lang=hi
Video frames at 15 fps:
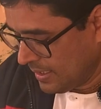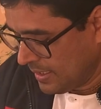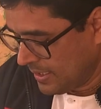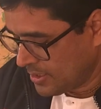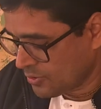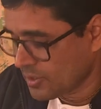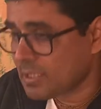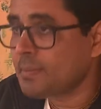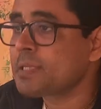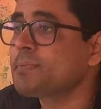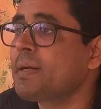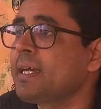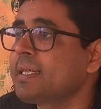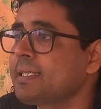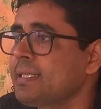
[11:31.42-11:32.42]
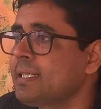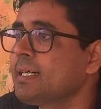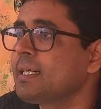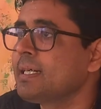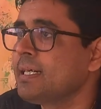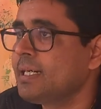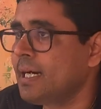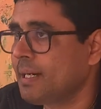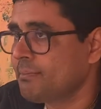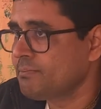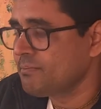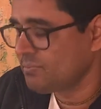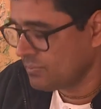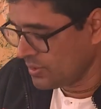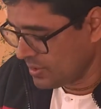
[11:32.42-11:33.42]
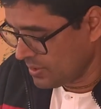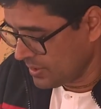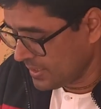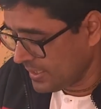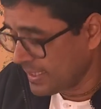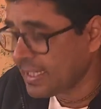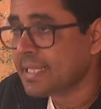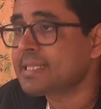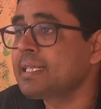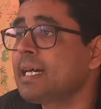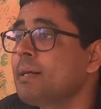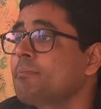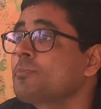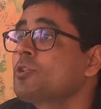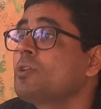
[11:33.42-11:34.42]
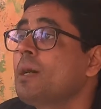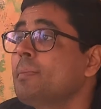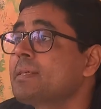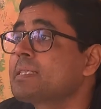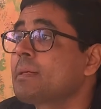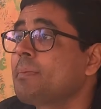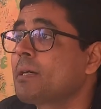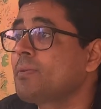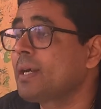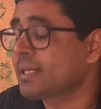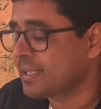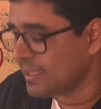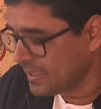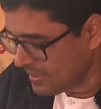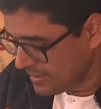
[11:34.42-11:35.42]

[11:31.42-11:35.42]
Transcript: इसको समझ पाएंगे हम कि कैसे हमको हमेशा भगवान का